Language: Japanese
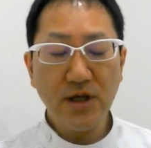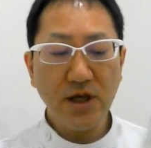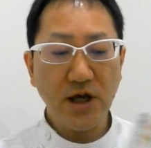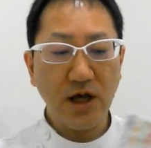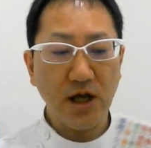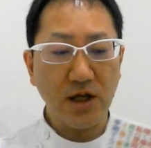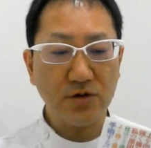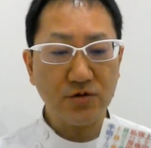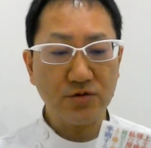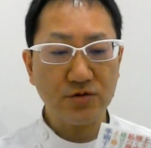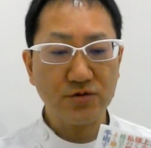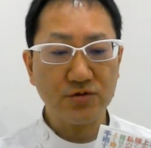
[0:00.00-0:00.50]

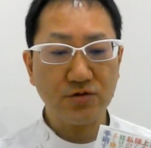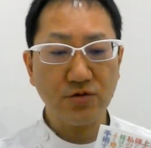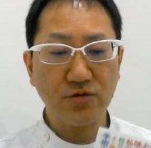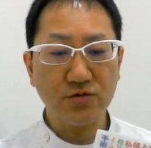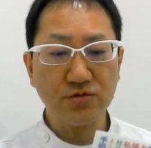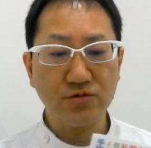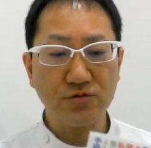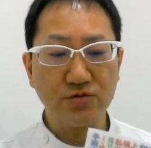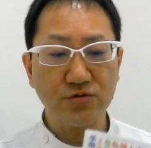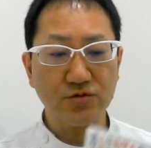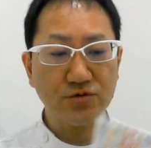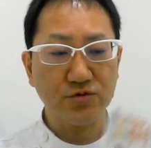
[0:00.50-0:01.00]
あの、す
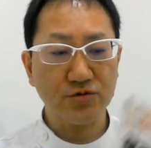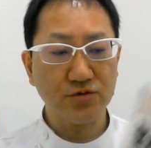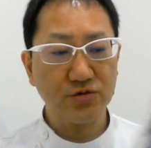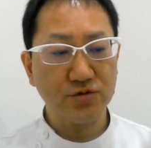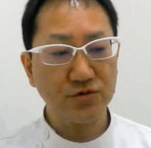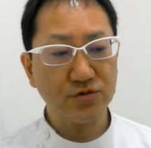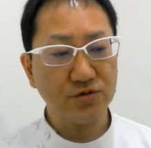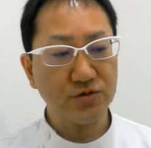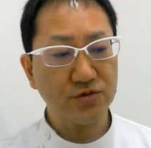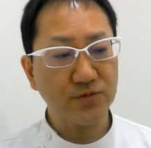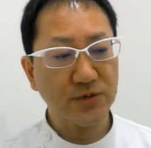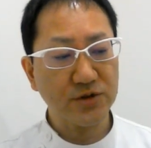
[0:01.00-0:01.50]
ごく、
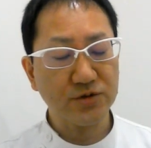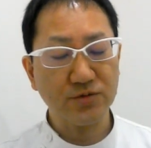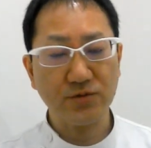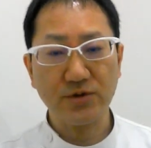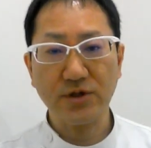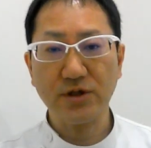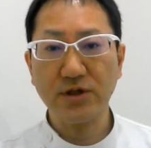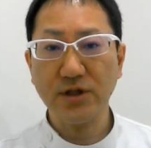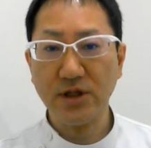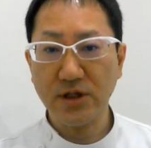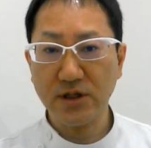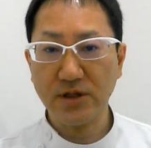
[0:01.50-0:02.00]
まあ、そん
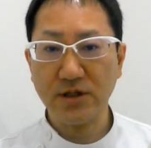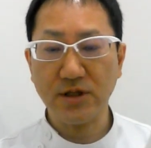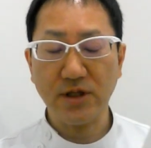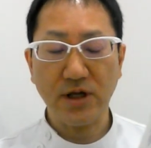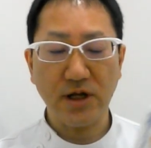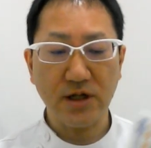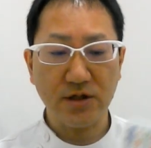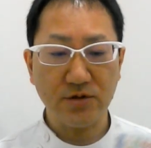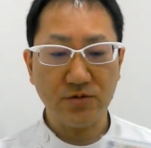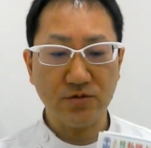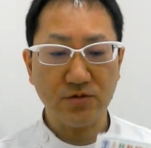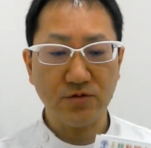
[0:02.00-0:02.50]
なにね、
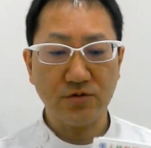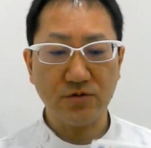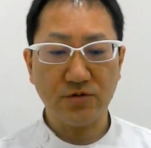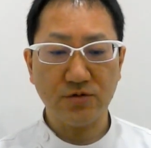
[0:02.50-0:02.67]
あの